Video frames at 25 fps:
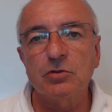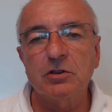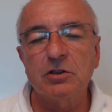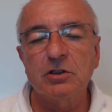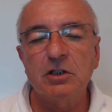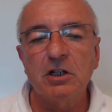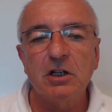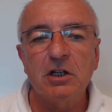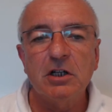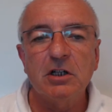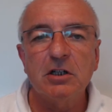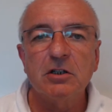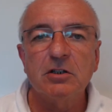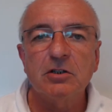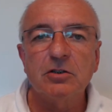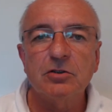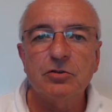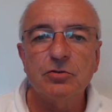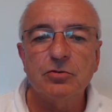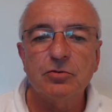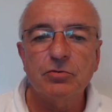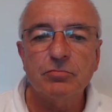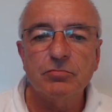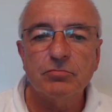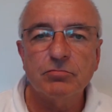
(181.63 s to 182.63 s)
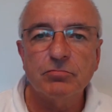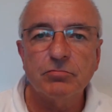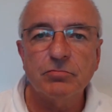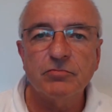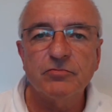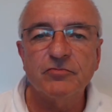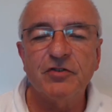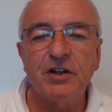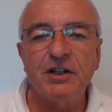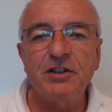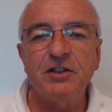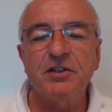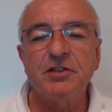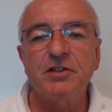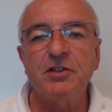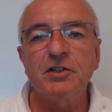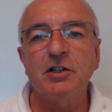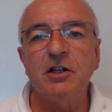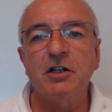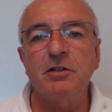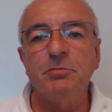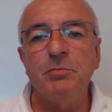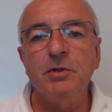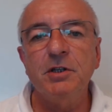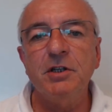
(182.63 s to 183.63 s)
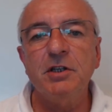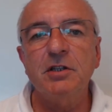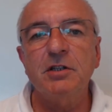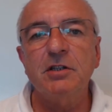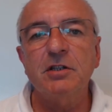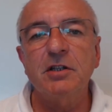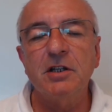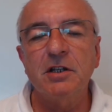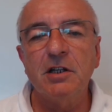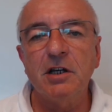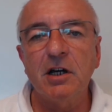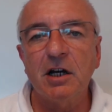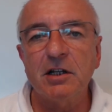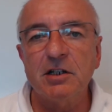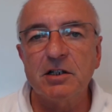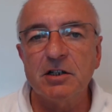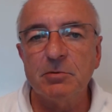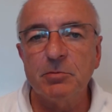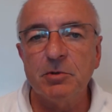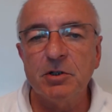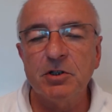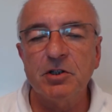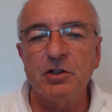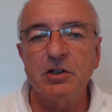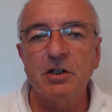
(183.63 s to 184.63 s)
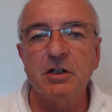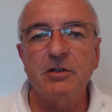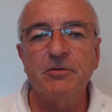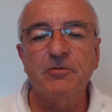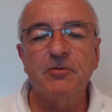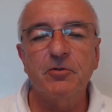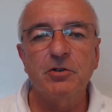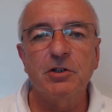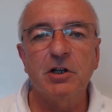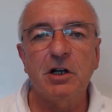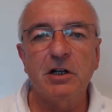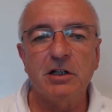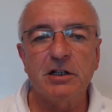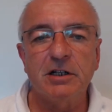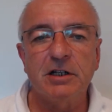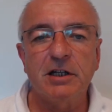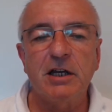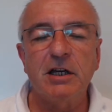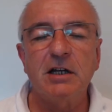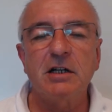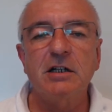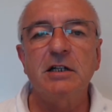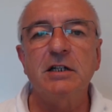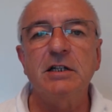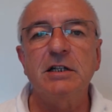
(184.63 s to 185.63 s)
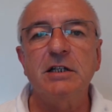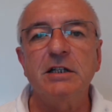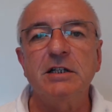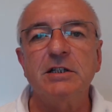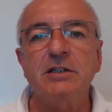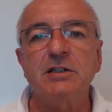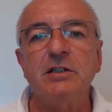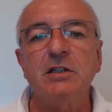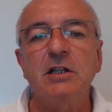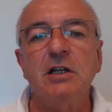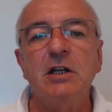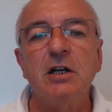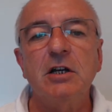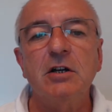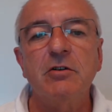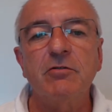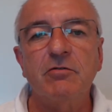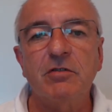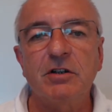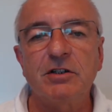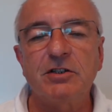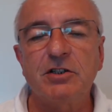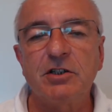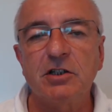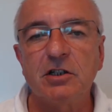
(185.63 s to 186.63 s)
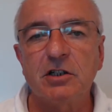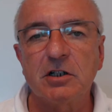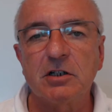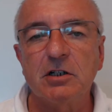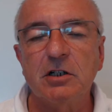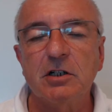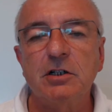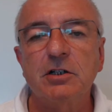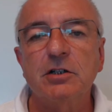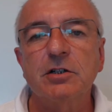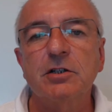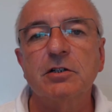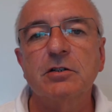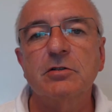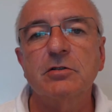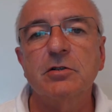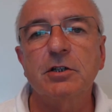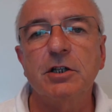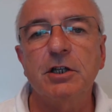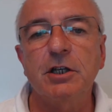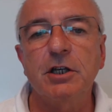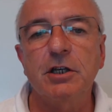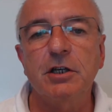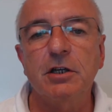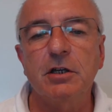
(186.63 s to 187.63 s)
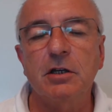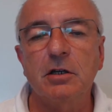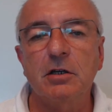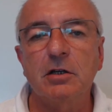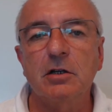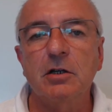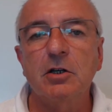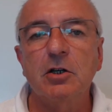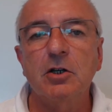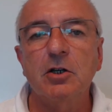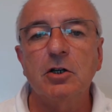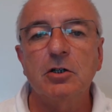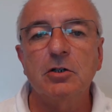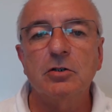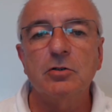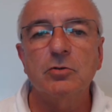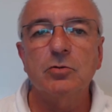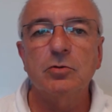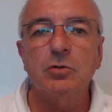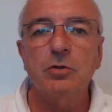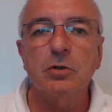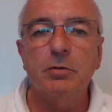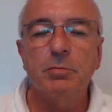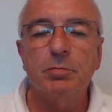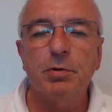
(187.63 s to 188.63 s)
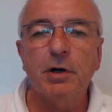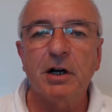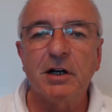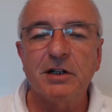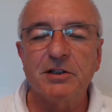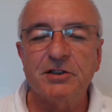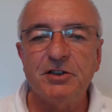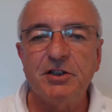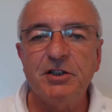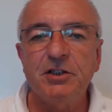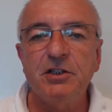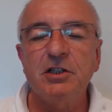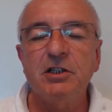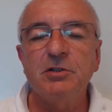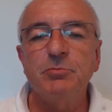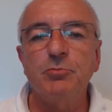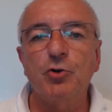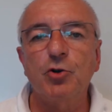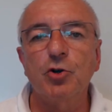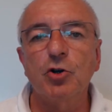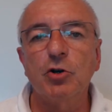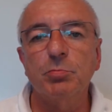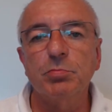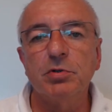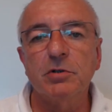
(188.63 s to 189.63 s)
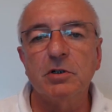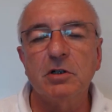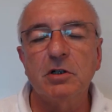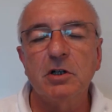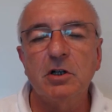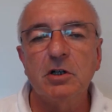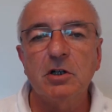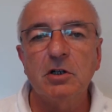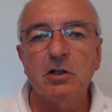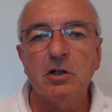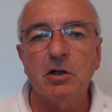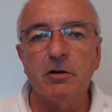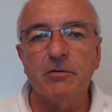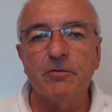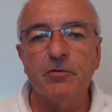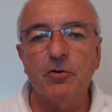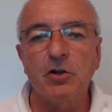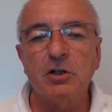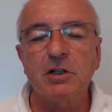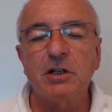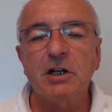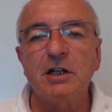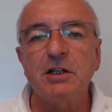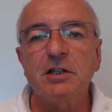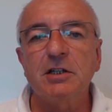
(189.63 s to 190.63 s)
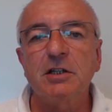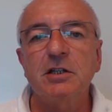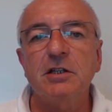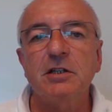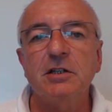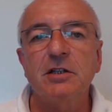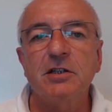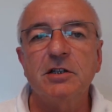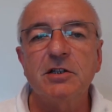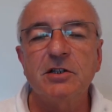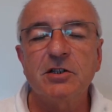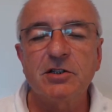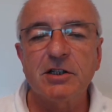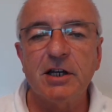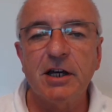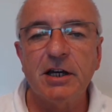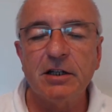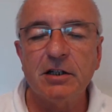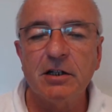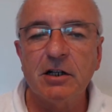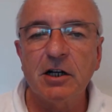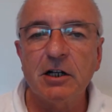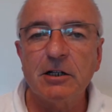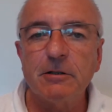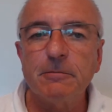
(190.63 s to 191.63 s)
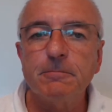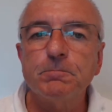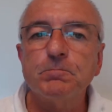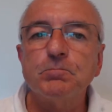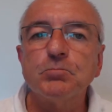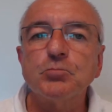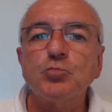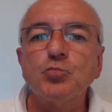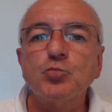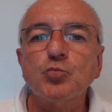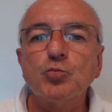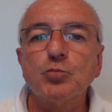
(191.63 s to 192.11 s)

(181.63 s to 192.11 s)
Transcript: und wandte sich an mich, denn er hatte im Internet von Agilcare gelesen, was ja gegen Parasiten im Körper erfolgreich sein kann